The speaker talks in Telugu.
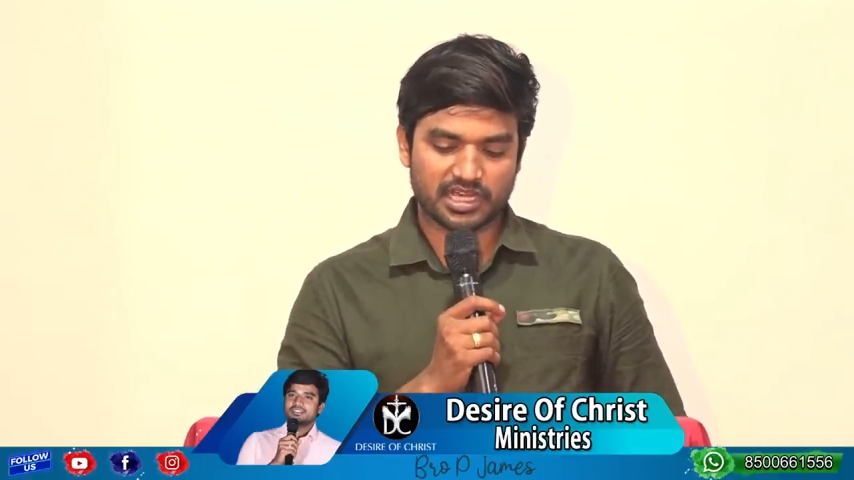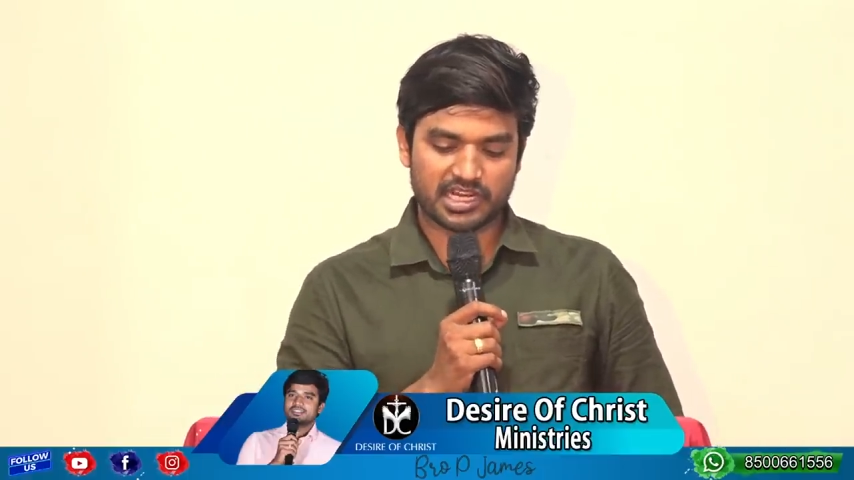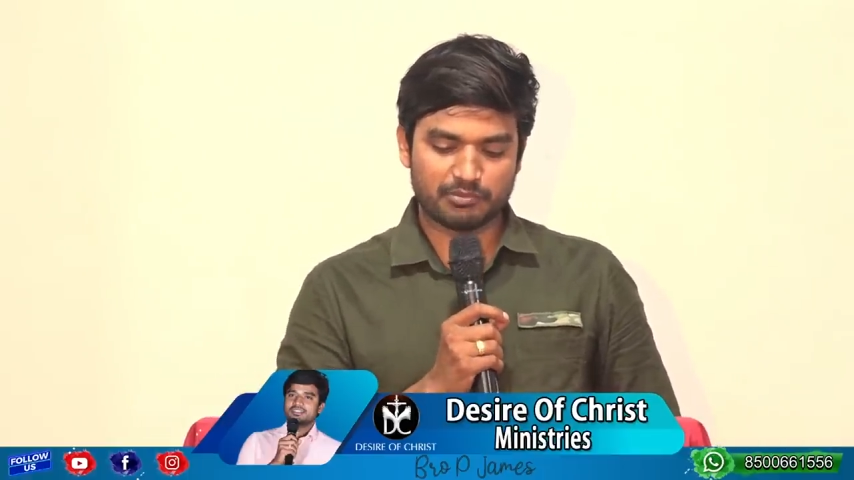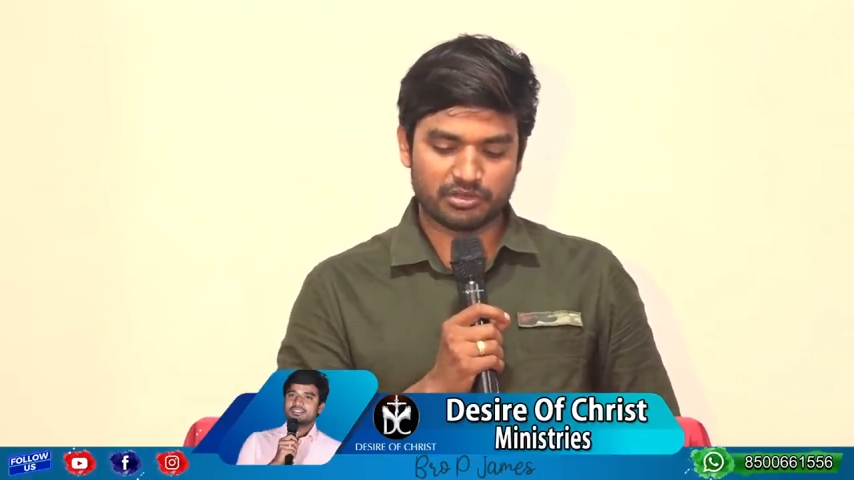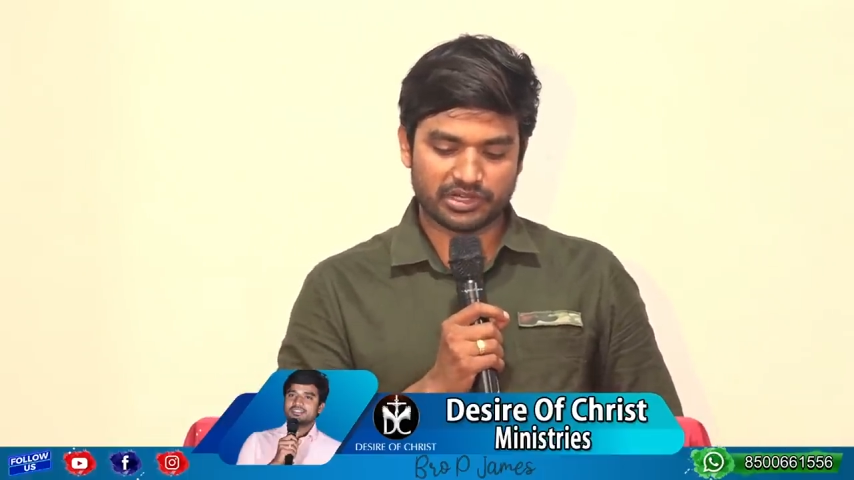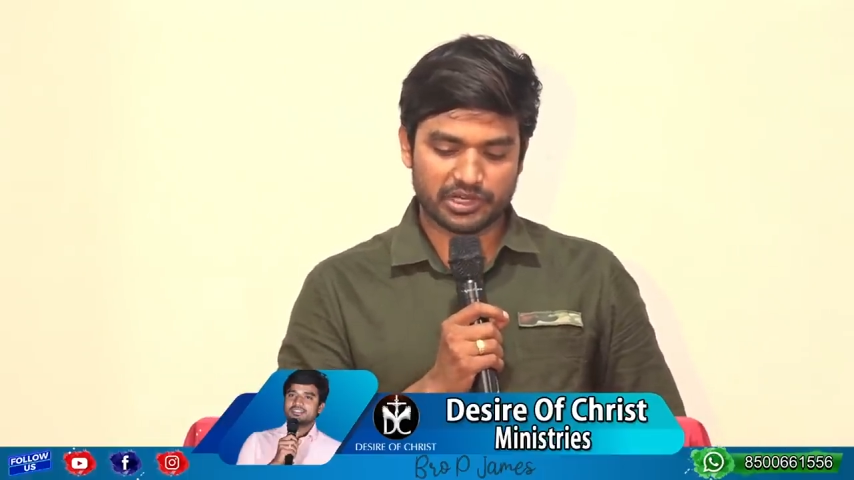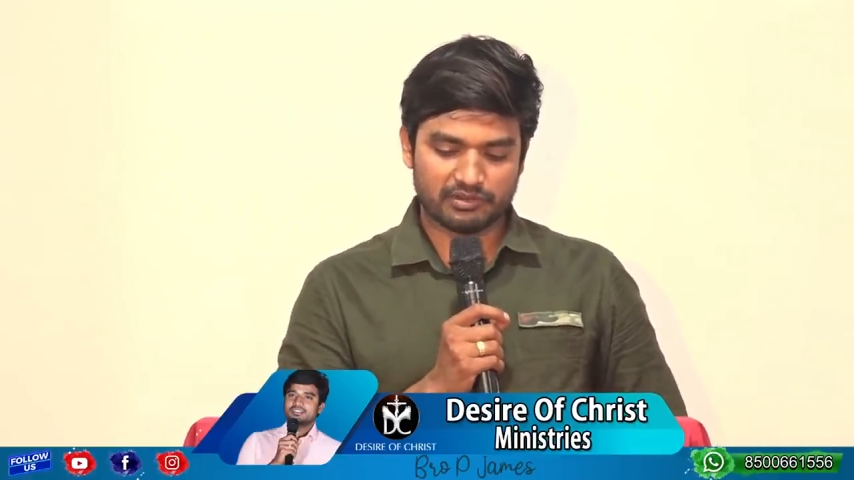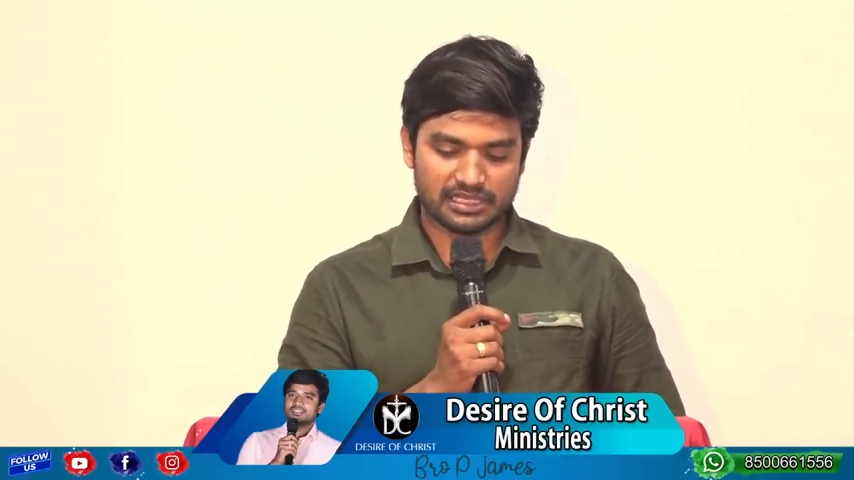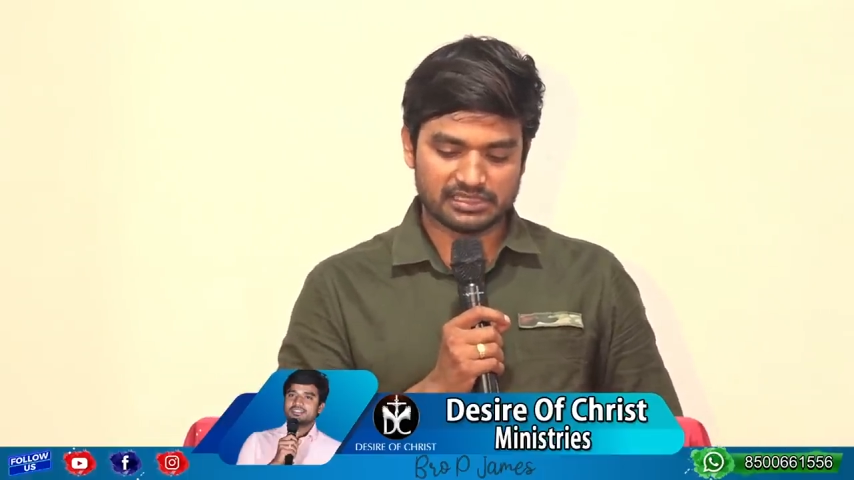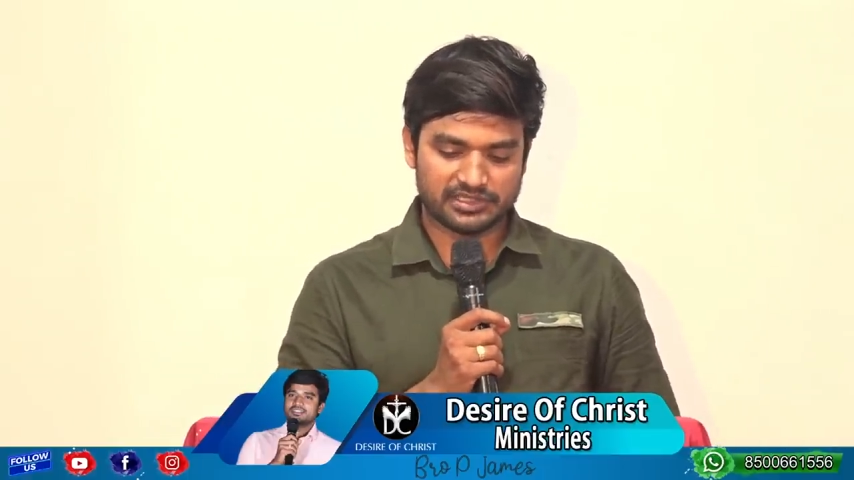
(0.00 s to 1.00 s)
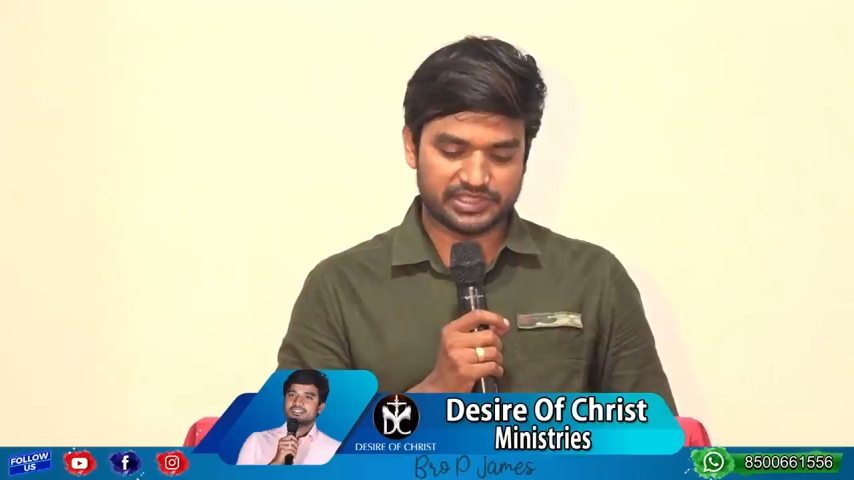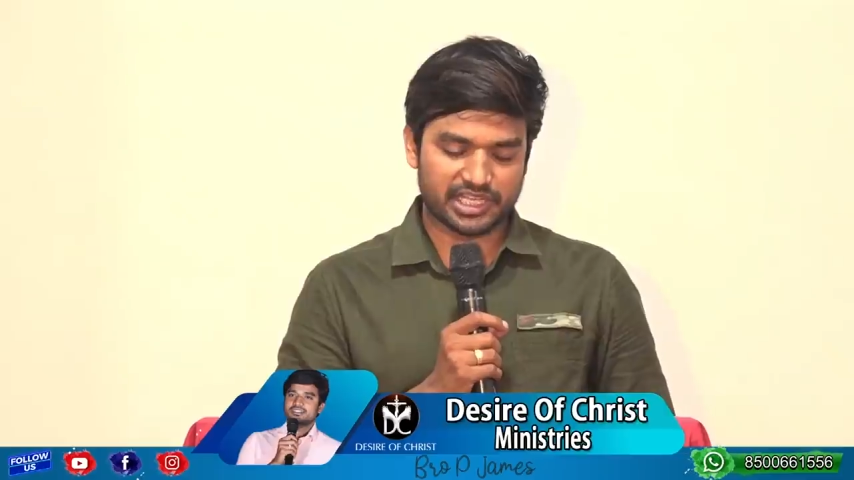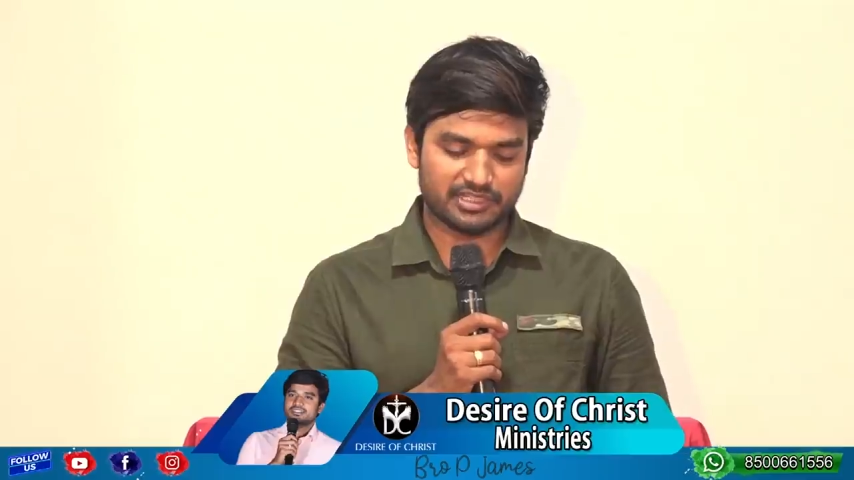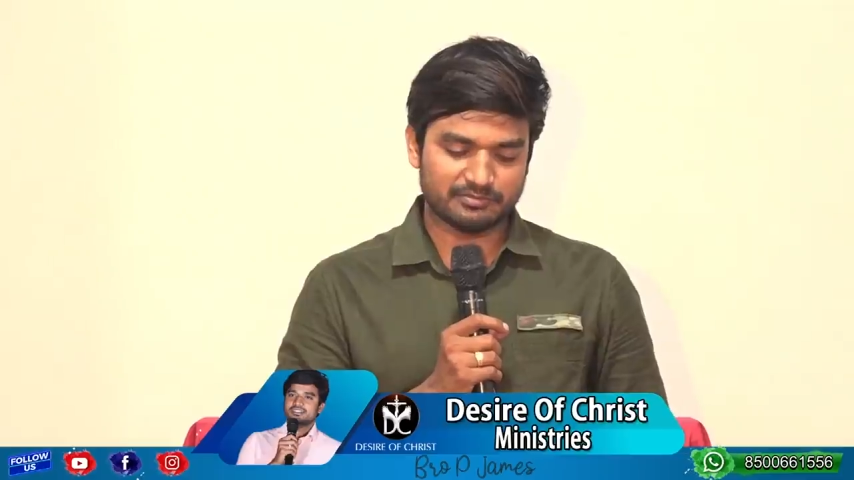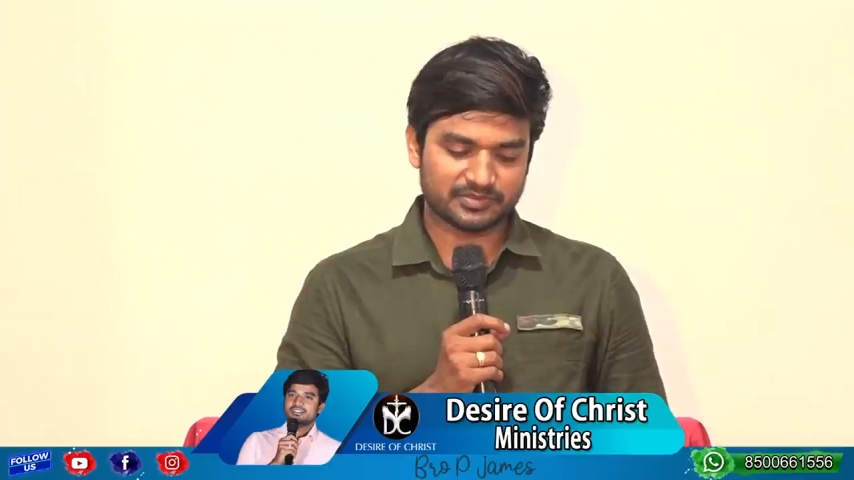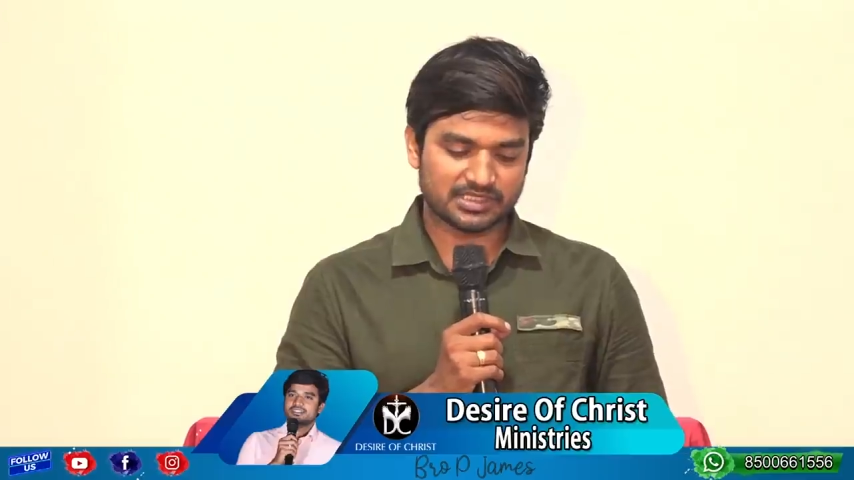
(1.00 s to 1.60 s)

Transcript: కార్యములు రెండవ అధ్యాయం